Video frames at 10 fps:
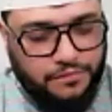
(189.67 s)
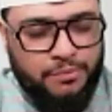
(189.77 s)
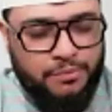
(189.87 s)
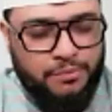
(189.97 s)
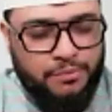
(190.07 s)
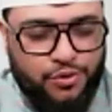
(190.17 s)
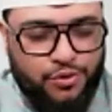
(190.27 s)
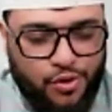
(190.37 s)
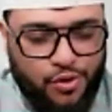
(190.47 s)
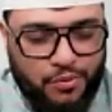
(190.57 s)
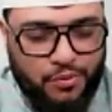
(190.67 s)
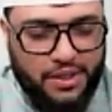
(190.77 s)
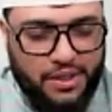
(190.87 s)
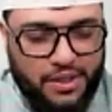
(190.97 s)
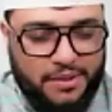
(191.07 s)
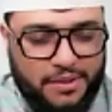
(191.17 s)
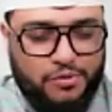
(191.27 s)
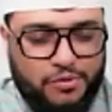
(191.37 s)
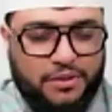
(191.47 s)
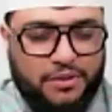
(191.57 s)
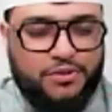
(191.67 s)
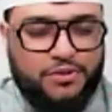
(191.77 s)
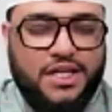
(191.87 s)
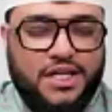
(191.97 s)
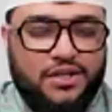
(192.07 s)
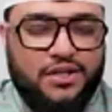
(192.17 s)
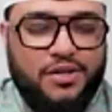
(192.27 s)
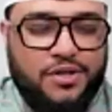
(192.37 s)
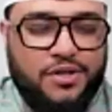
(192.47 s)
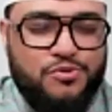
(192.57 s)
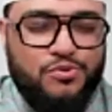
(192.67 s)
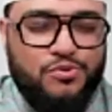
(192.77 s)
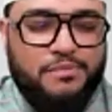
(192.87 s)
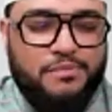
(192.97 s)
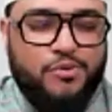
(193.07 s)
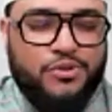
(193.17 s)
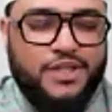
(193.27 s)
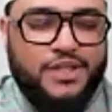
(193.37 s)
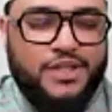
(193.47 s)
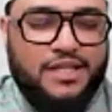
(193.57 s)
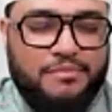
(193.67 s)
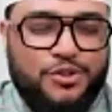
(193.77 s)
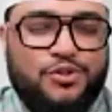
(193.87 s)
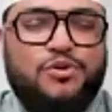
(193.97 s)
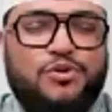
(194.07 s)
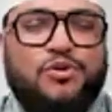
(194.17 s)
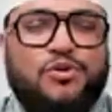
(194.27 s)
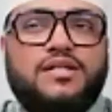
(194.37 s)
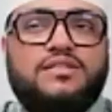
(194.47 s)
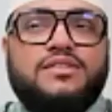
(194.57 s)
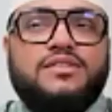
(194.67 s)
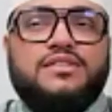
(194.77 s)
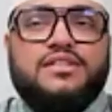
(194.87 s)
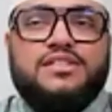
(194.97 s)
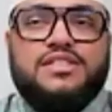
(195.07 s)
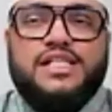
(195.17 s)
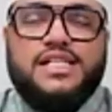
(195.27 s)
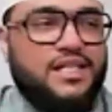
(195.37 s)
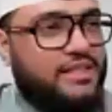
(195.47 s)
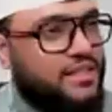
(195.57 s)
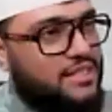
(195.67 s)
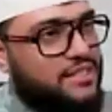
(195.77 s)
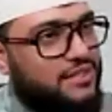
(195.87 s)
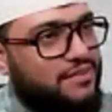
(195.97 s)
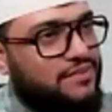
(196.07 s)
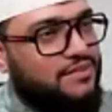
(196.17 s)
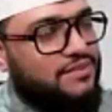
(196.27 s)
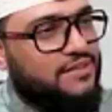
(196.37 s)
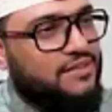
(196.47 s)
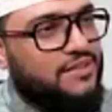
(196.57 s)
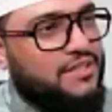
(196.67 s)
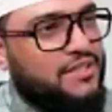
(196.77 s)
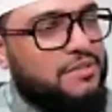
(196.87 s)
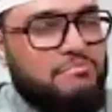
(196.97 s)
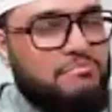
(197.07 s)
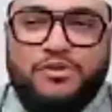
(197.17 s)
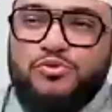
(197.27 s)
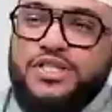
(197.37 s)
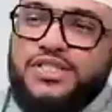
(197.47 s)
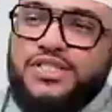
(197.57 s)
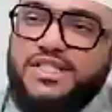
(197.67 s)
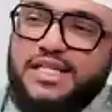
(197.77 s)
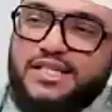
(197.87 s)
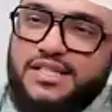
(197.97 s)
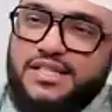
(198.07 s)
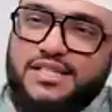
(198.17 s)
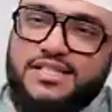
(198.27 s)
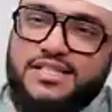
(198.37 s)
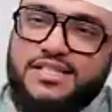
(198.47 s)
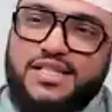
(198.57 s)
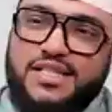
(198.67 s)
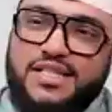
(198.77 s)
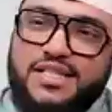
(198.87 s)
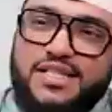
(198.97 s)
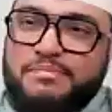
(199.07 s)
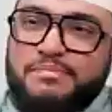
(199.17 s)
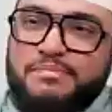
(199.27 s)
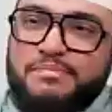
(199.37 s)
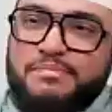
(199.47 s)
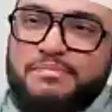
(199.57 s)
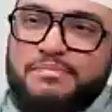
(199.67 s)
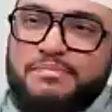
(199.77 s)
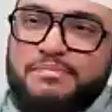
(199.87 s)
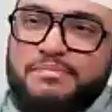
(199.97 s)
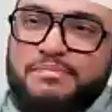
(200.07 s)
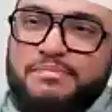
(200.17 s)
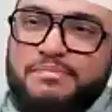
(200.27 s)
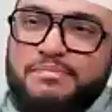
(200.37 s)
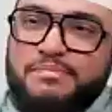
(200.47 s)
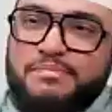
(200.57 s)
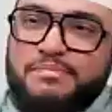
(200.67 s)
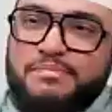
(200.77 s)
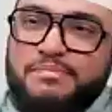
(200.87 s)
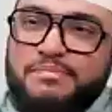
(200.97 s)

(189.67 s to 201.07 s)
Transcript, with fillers: পবিত্র হওয়ার এবং মানুষকে আল্লাহ রাসুলের পথে ধাবিত করার শিক্ষা দিয়েছেন মানুষকে শিক্ষা দিয়েছেন কিভাবে মানুষ দুনিয়ায় বসে